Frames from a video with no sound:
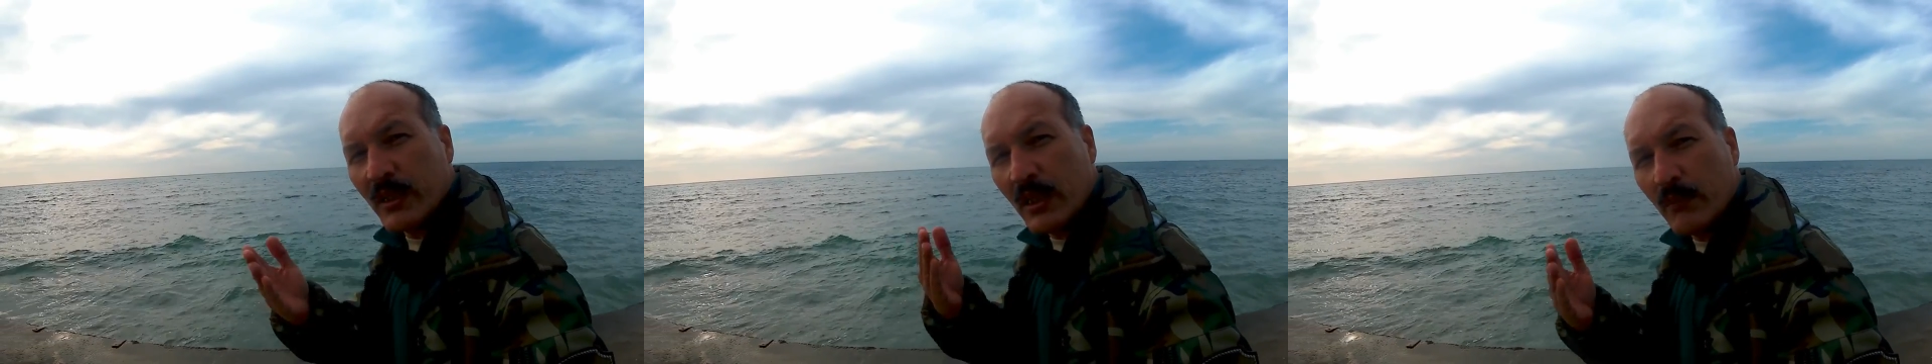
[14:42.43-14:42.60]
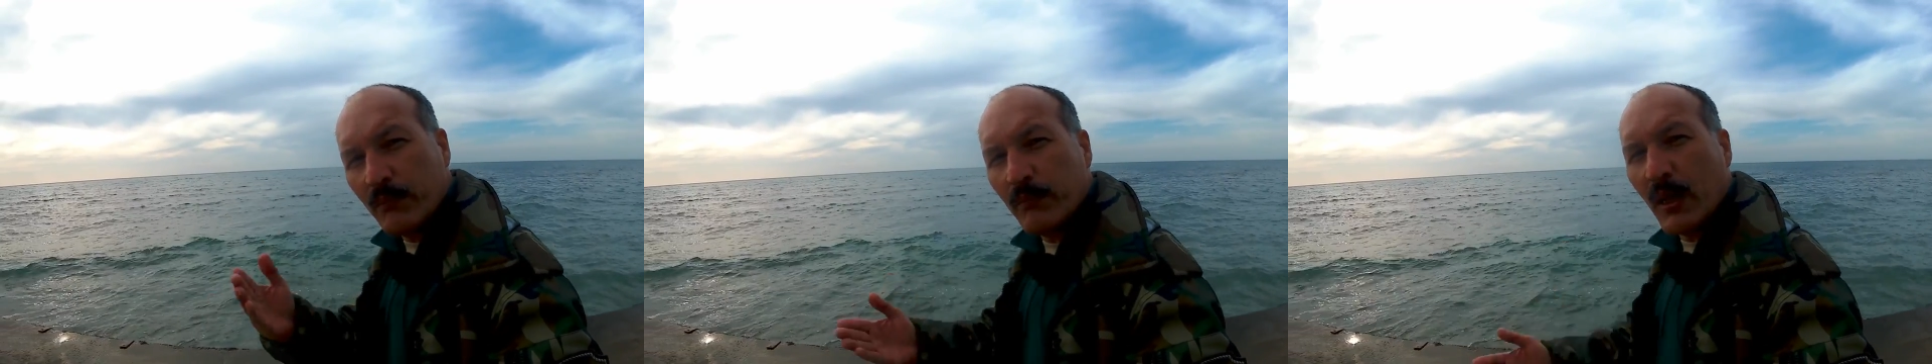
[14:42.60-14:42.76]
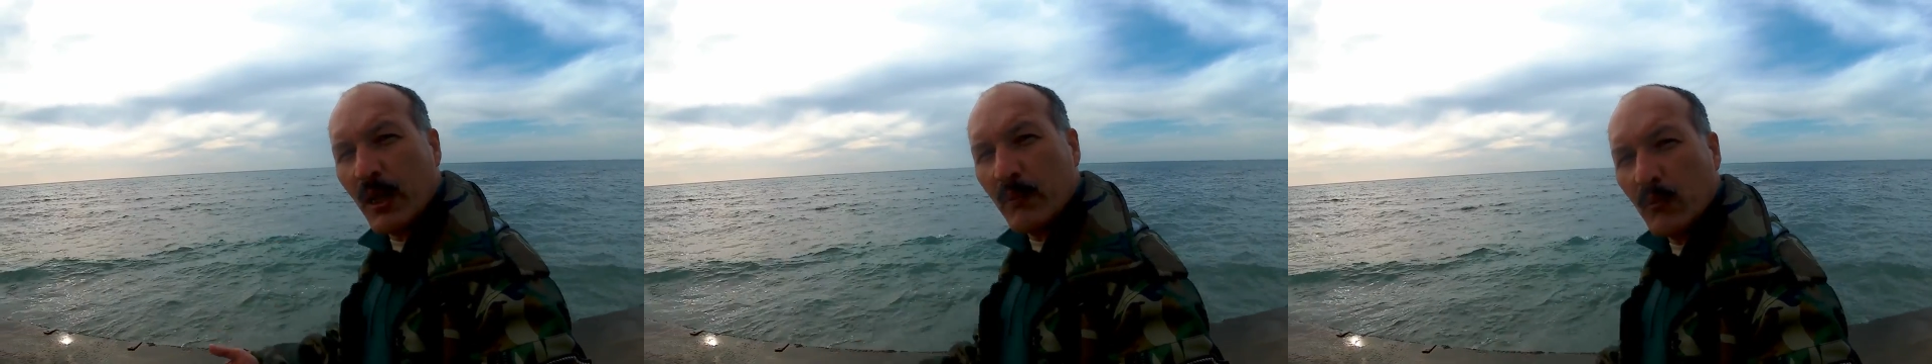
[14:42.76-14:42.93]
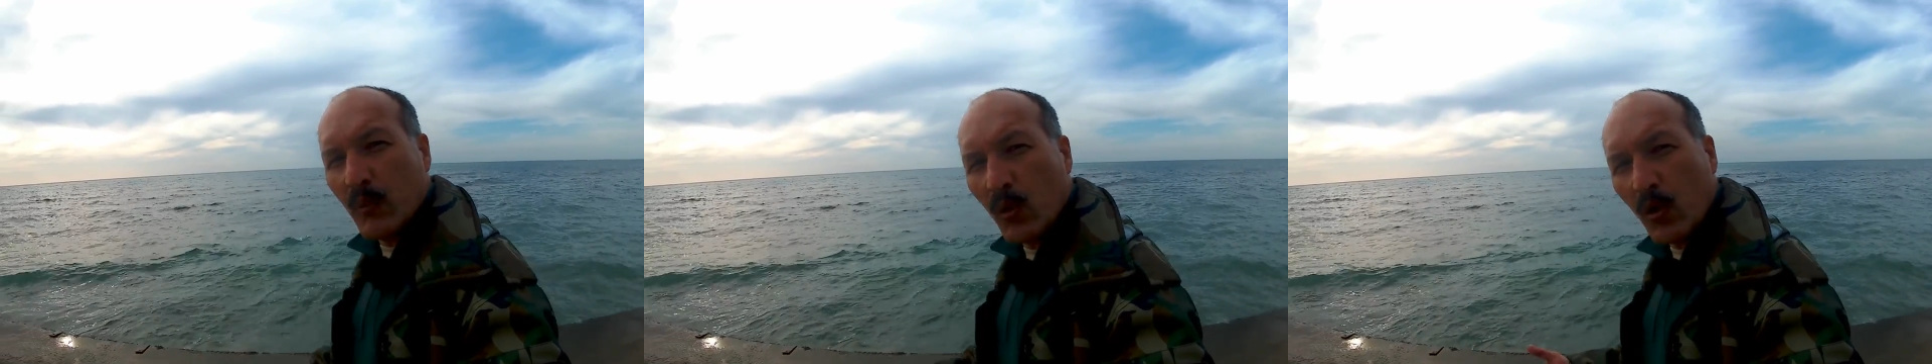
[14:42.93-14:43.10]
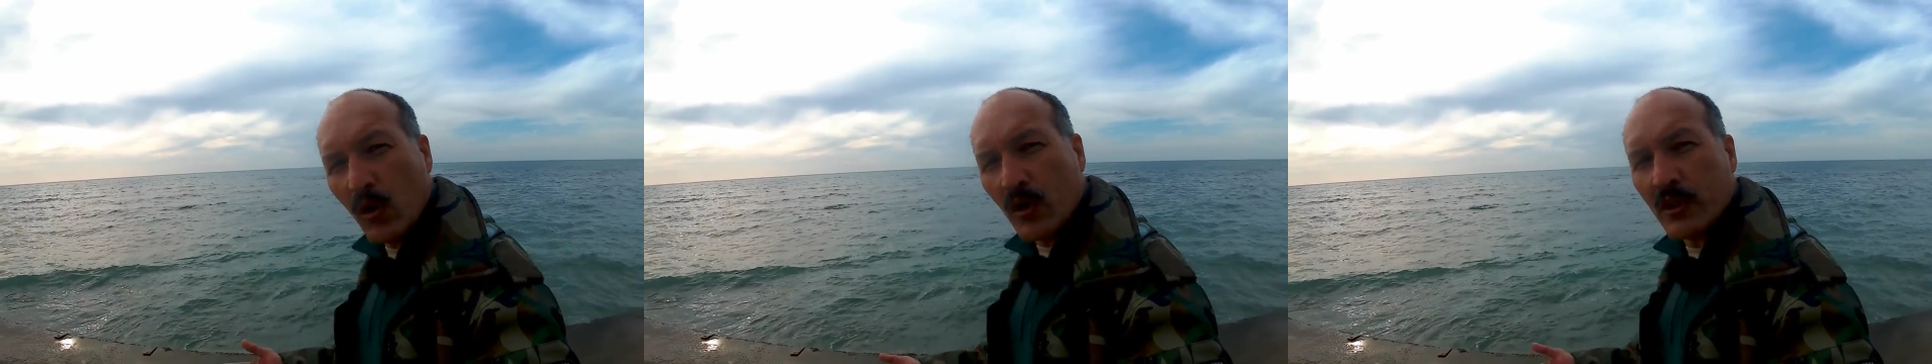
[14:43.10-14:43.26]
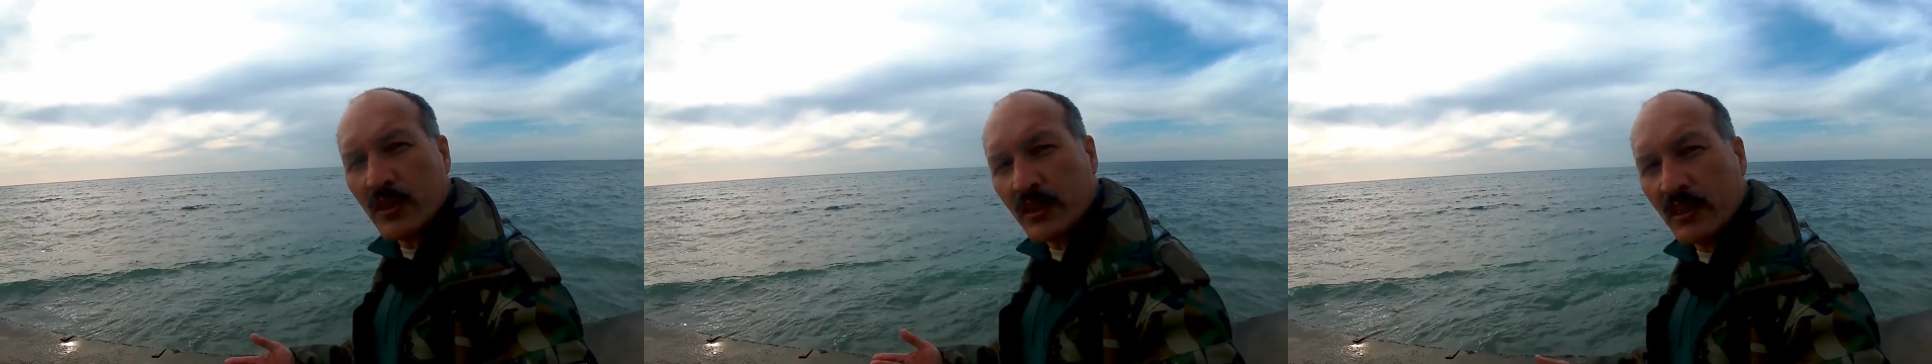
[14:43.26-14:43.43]
бы мне по
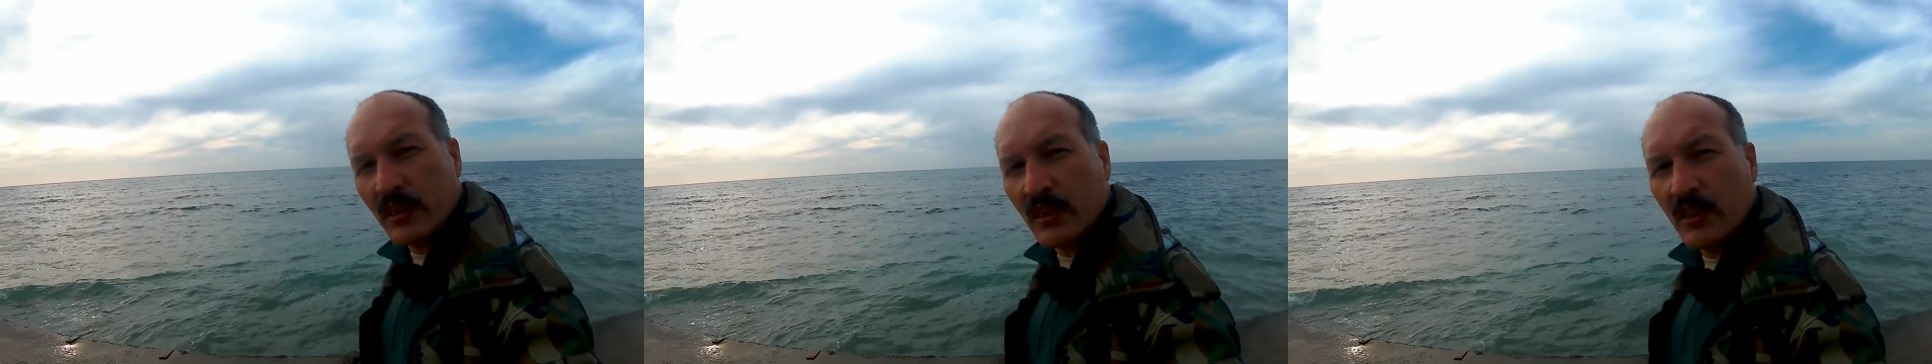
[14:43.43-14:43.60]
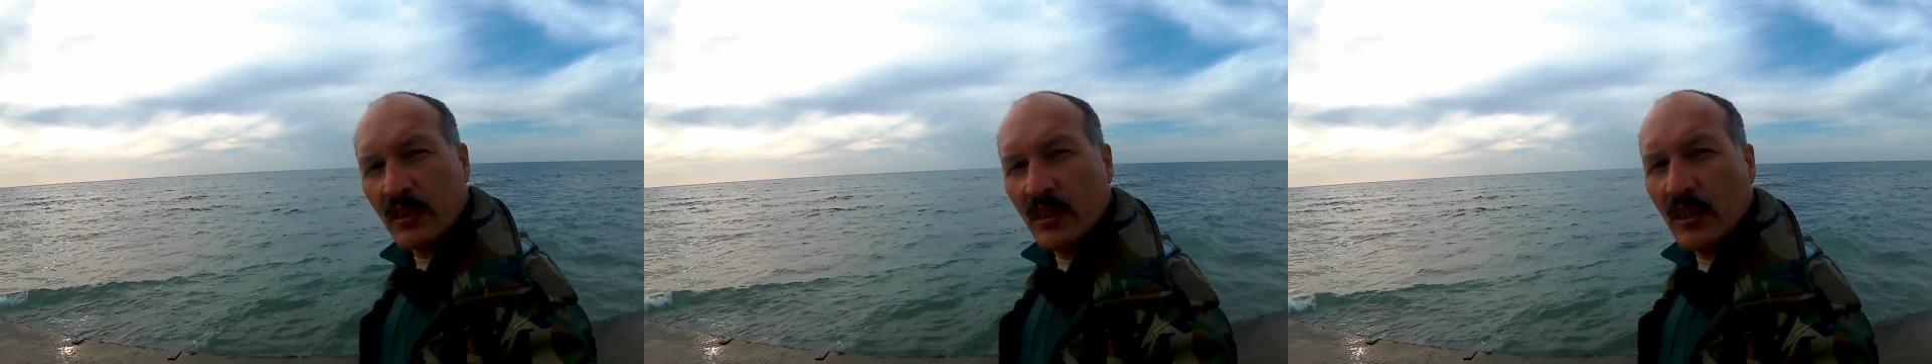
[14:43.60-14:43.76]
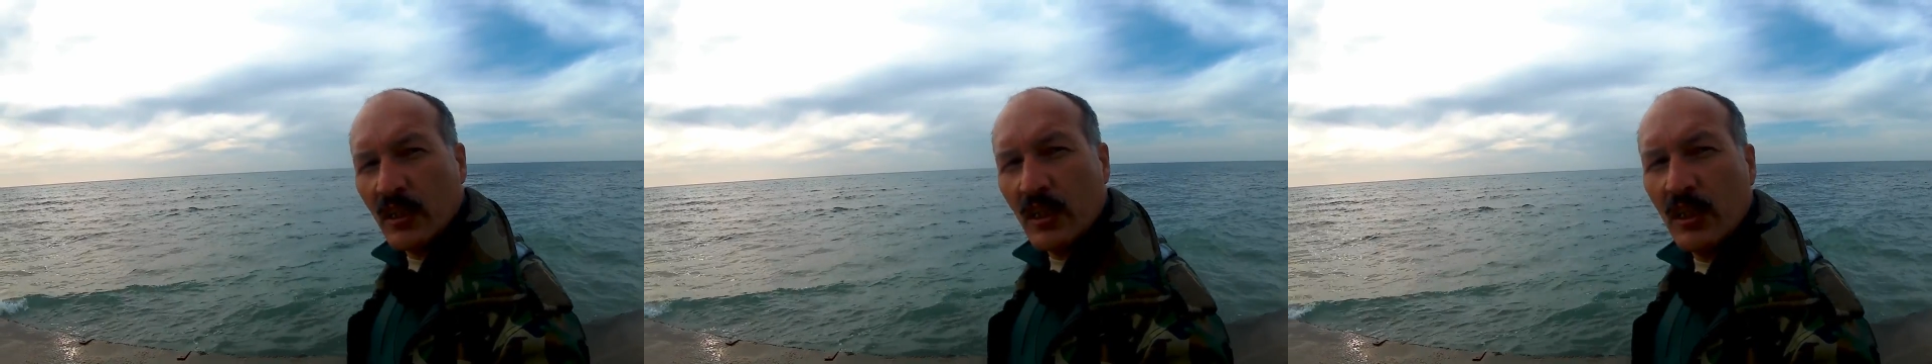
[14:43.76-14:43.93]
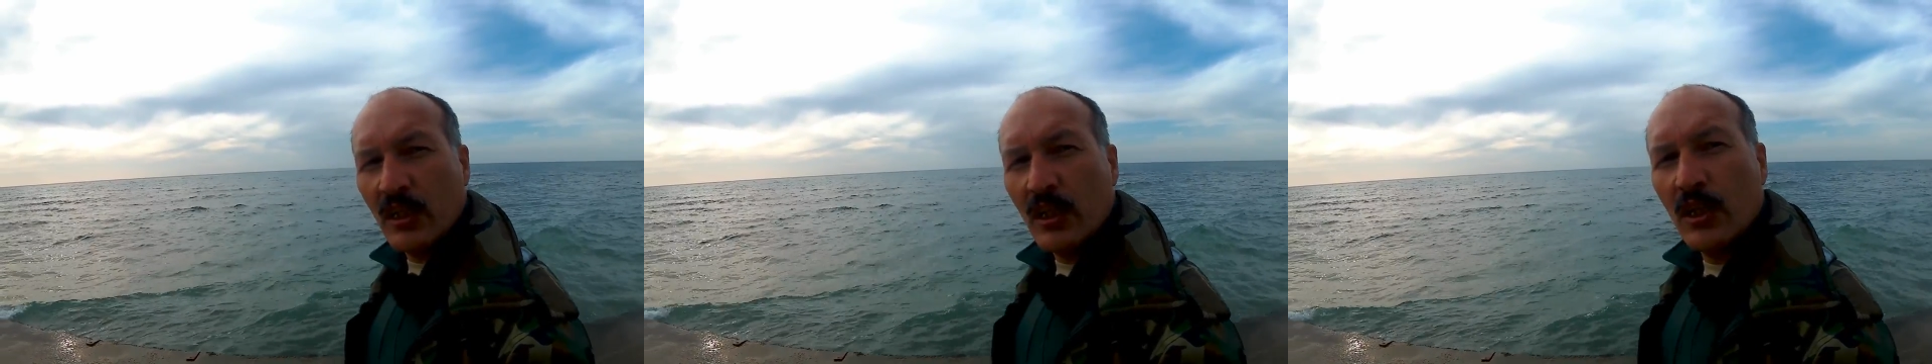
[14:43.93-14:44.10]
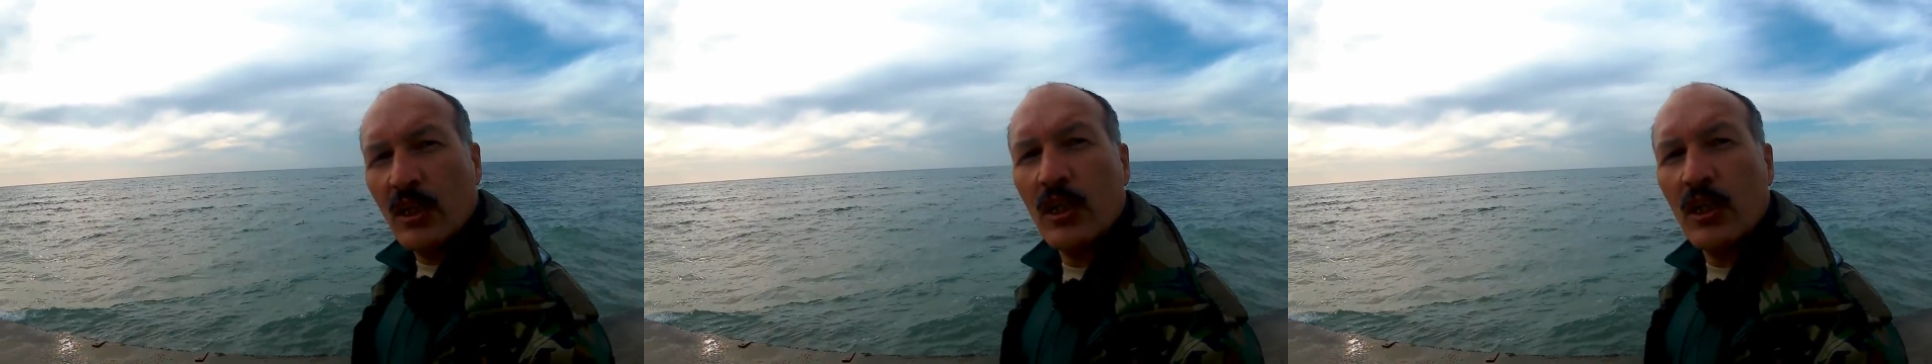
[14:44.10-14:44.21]
морде